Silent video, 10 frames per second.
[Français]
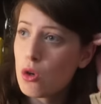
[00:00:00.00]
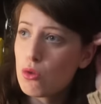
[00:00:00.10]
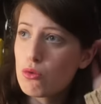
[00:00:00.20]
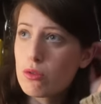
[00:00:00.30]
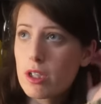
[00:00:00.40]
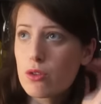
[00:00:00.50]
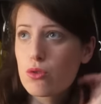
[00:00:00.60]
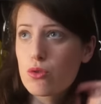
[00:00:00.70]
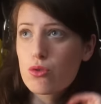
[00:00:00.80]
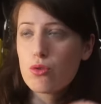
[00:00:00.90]
ou quelque
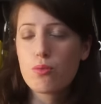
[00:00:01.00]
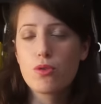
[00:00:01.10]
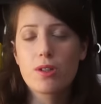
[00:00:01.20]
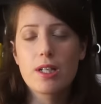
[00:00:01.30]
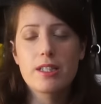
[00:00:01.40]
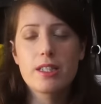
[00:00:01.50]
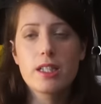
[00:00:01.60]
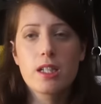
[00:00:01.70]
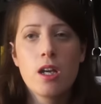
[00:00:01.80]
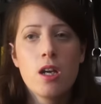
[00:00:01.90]
chose de plus
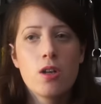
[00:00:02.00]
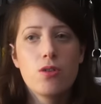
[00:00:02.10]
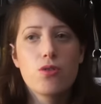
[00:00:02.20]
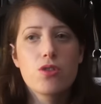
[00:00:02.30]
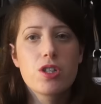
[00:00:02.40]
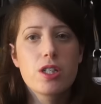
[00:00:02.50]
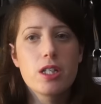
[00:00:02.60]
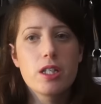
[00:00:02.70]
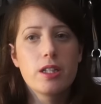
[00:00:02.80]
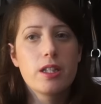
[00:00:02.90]
classique de
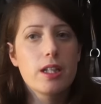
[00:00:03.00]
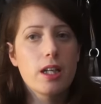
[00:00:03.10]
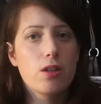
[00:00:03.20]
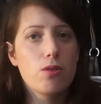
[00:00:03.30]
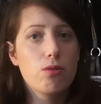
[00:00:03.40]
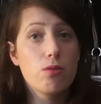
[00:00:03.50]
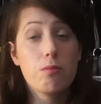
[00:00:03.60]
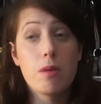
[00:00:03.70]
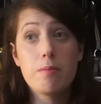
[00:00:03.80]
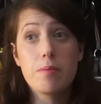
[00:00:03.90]
chez Decathlon,
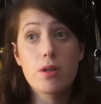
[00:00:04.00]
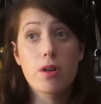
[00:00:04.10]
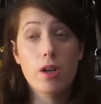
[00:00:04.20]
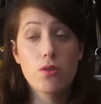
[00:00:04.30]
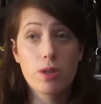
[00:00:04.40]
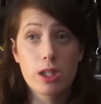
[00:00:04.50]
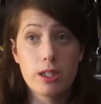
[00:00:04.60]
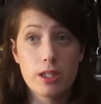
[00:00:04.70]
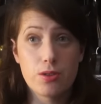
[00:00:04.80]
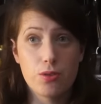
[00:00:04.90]
même pas au rayon
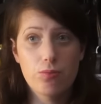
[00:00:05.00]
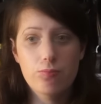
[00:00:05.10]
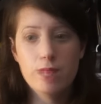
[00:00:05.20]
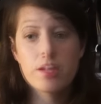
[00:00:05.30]
équitation.